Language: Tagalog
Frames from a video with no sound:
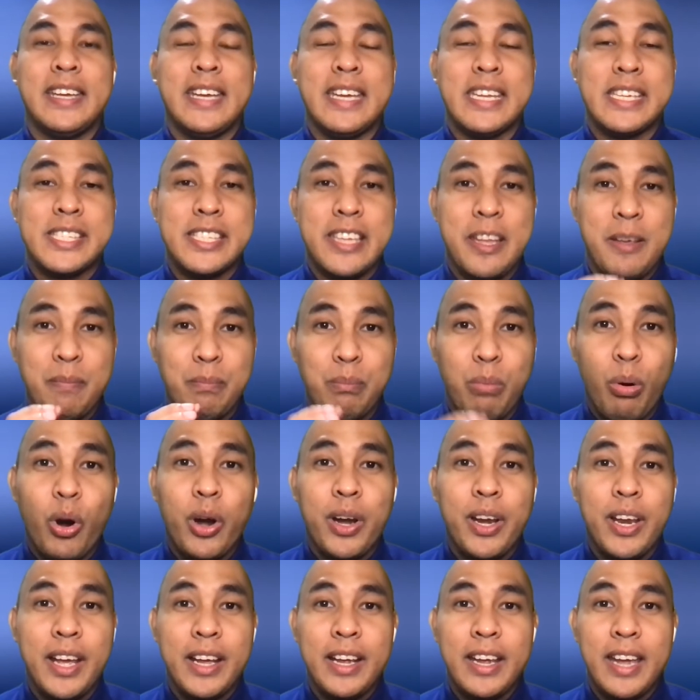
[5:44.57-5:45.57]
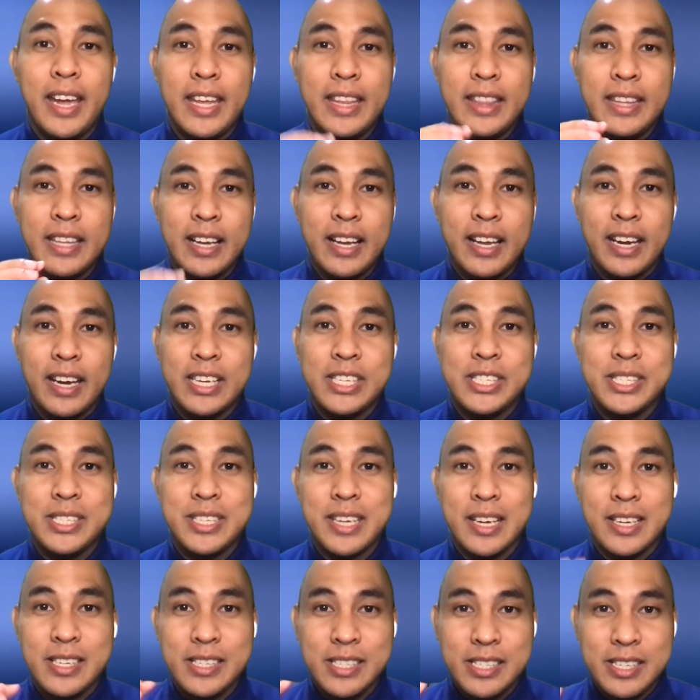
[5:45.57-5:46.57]
It's a born again
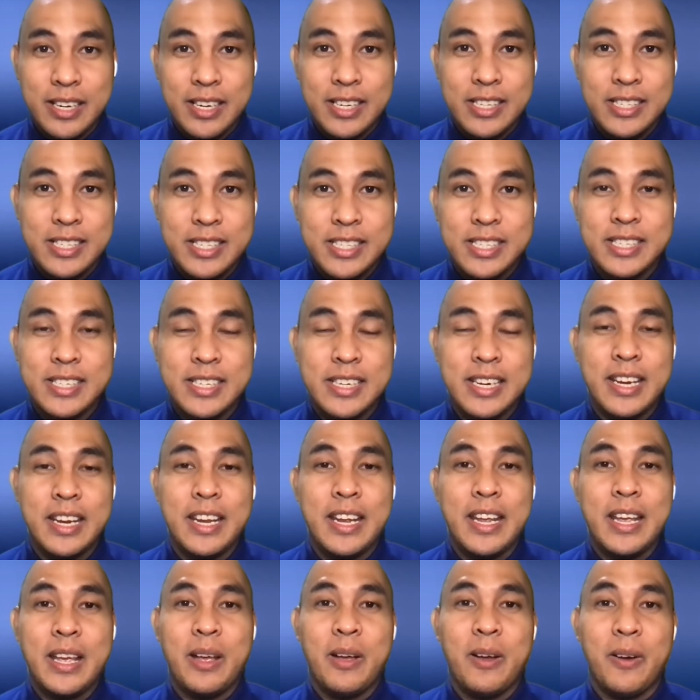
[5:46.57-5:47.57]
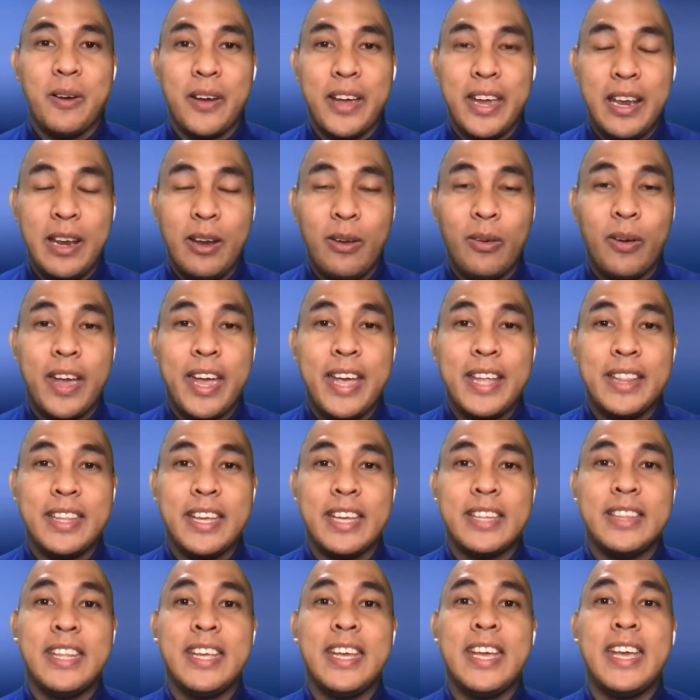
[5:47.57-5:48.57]
Christian church. Okay,
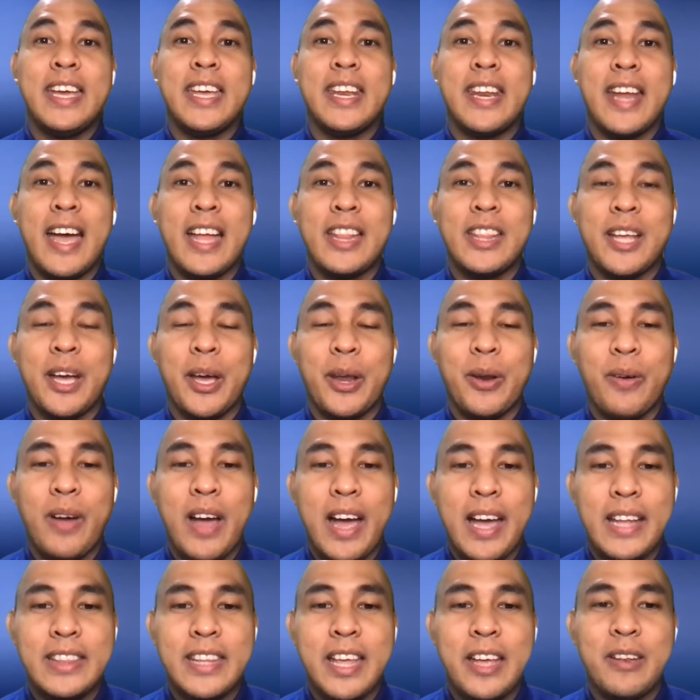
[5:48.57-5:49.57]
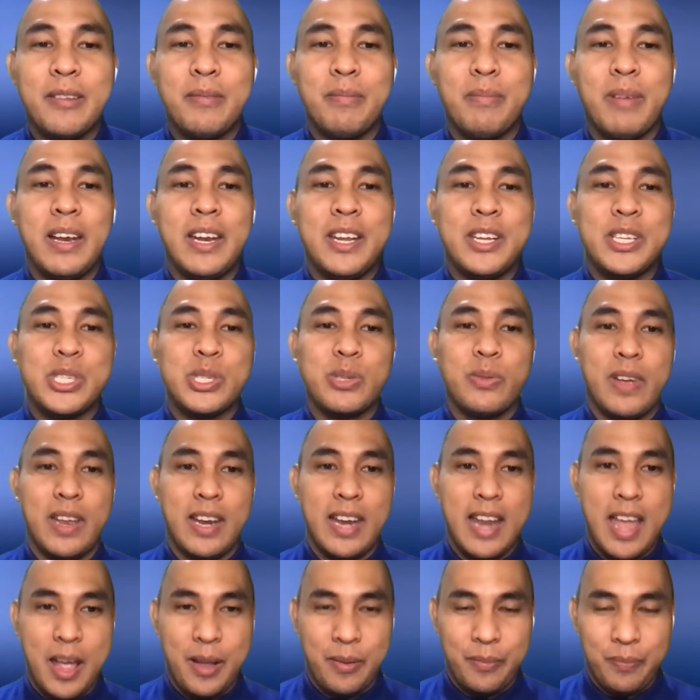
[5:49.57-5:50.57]
located here at Karuhatan,
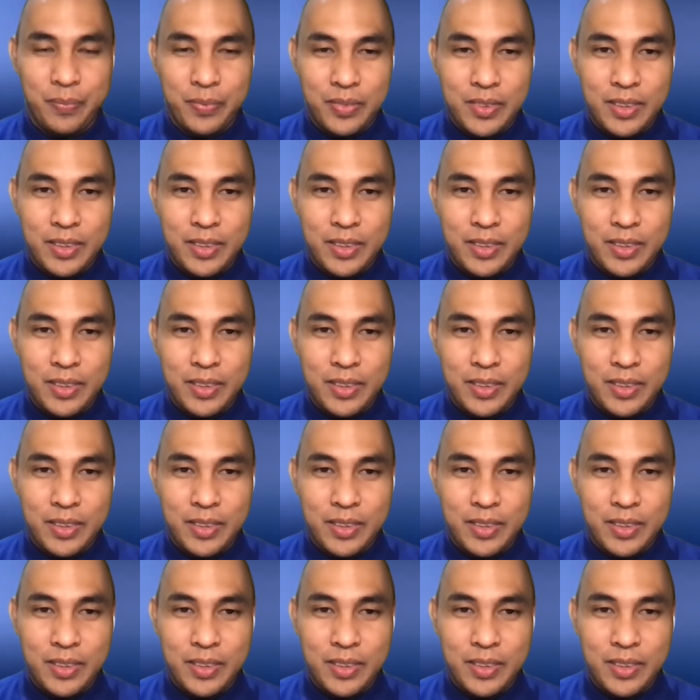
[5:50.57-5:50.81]
Valenzuela.